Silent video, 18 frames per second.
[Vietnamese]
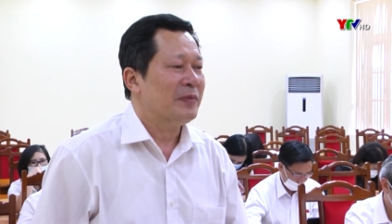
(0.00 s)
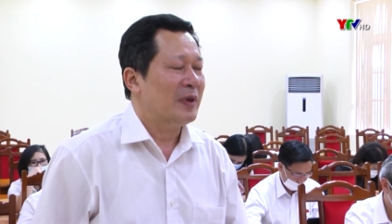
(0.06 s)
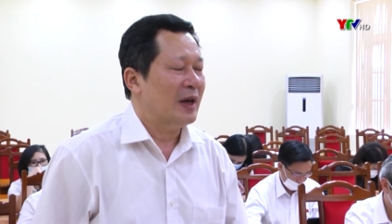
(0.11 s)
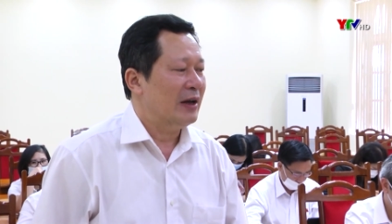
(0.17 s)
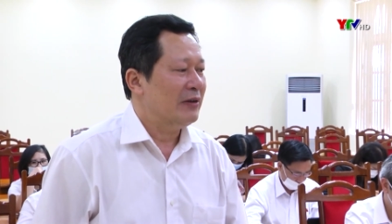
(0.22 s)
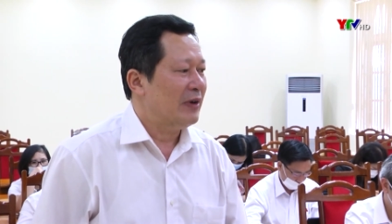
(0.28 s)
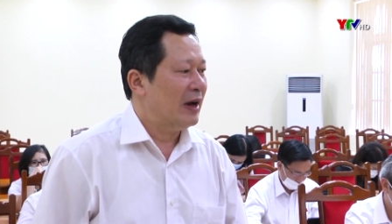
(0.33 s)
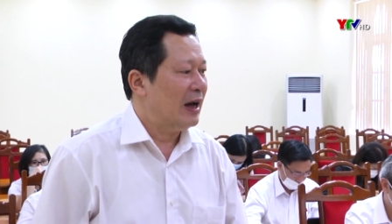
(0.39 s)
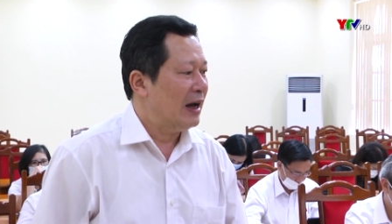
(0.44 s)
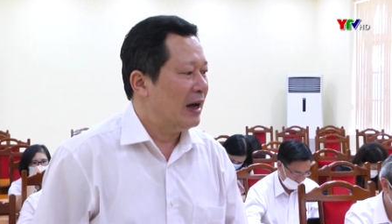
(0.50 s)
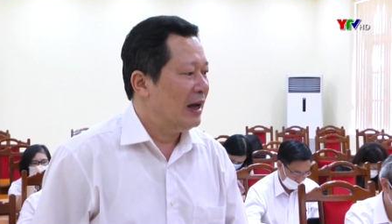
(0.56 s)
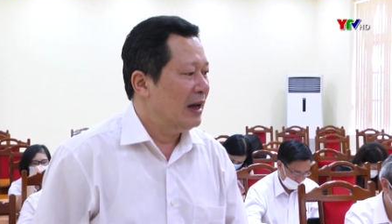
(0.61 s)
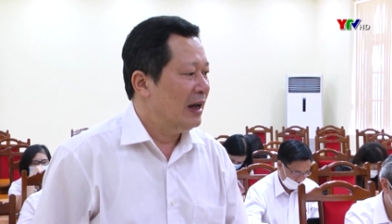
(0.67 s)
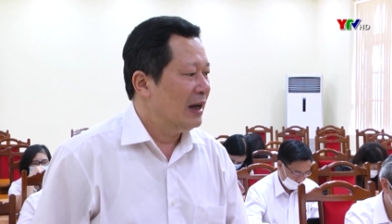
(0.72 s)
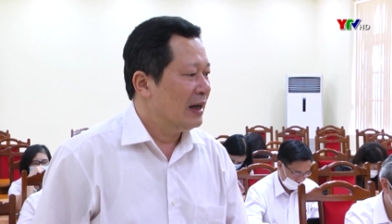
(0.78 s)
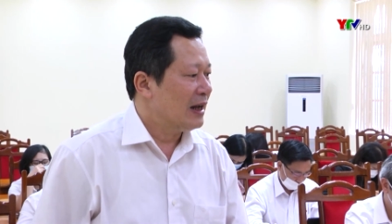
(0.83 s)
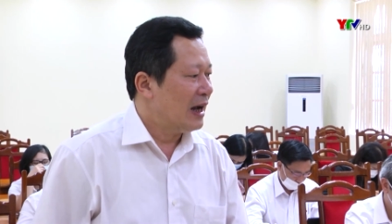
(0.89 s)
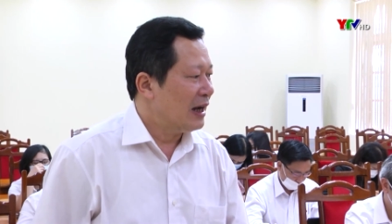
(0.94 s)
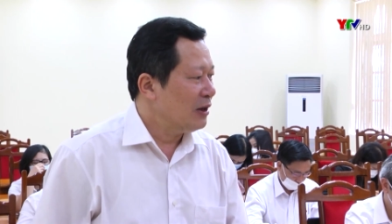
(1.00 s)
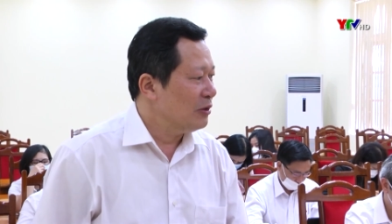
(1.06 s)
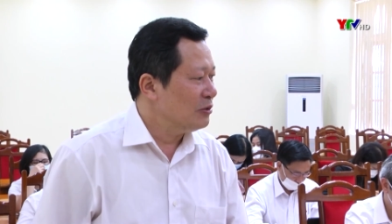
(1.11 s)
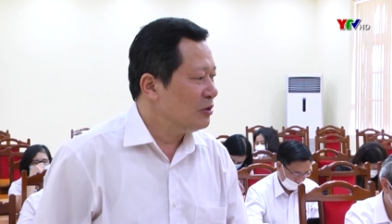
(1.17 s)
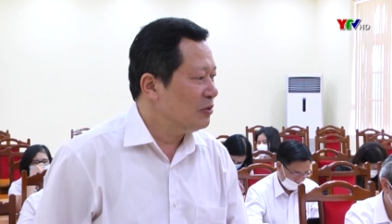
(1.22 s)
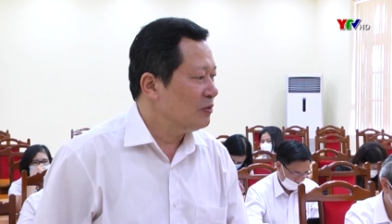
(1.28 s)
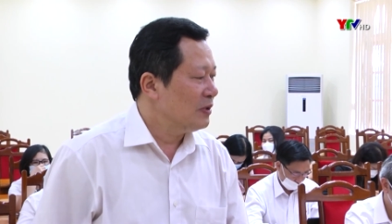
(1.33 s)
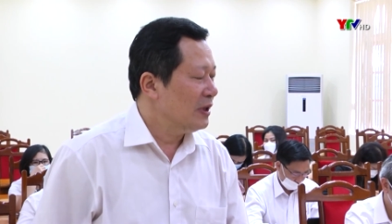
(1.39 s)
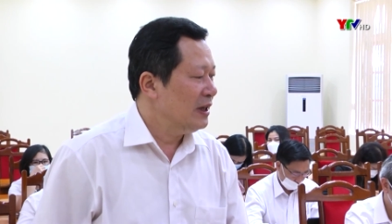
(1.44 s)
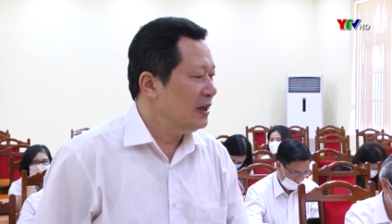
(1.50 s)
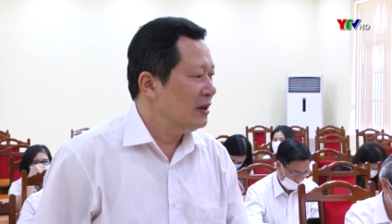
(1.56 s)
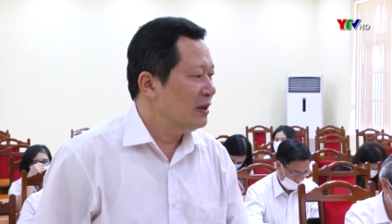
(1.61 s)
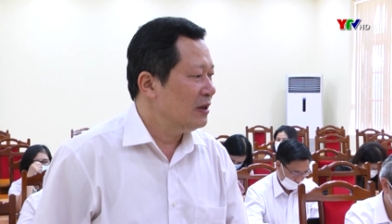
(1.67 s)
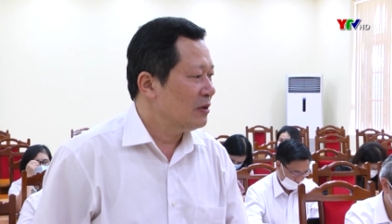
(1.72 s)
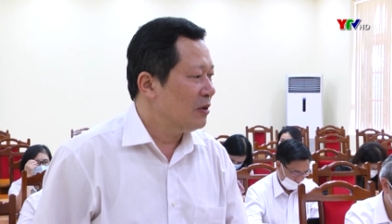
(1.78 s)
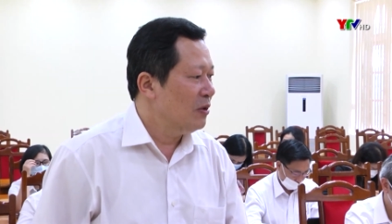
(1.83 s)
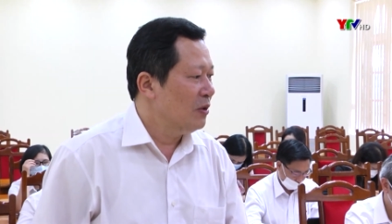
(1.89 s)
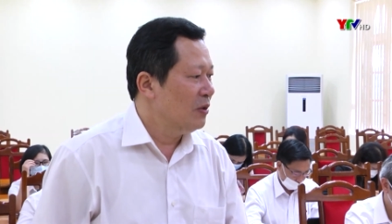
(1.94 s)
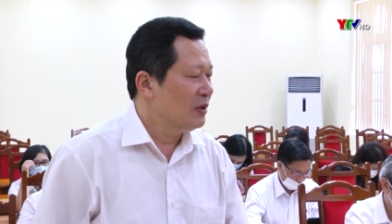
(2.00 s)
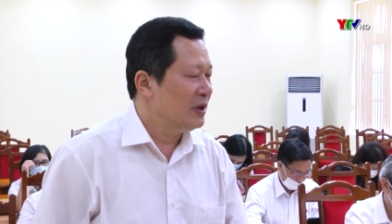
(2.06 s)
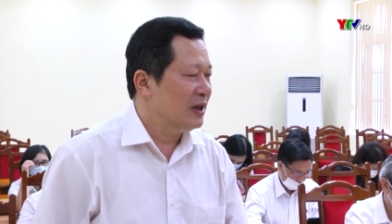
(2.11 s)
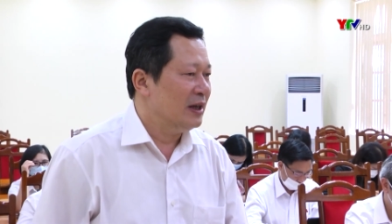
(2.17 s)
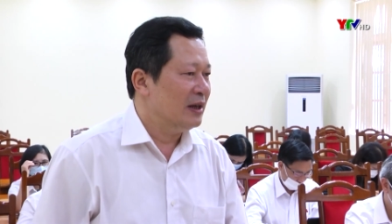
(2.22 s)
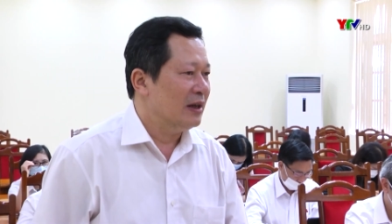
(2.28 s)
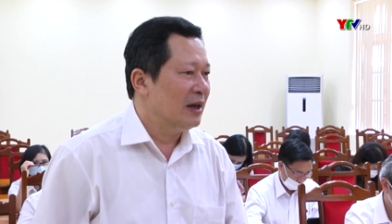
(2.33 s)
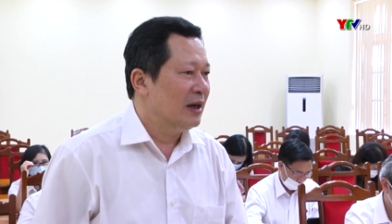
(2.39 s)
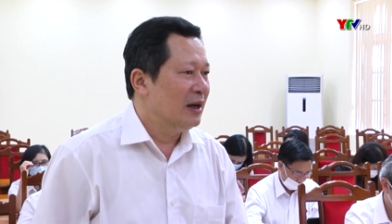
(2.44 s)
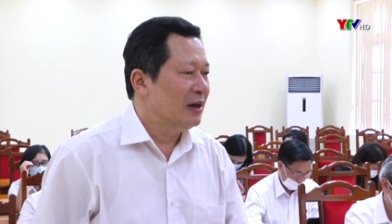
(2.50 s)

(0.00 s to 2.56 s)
đấy và các nội dung thi thu thì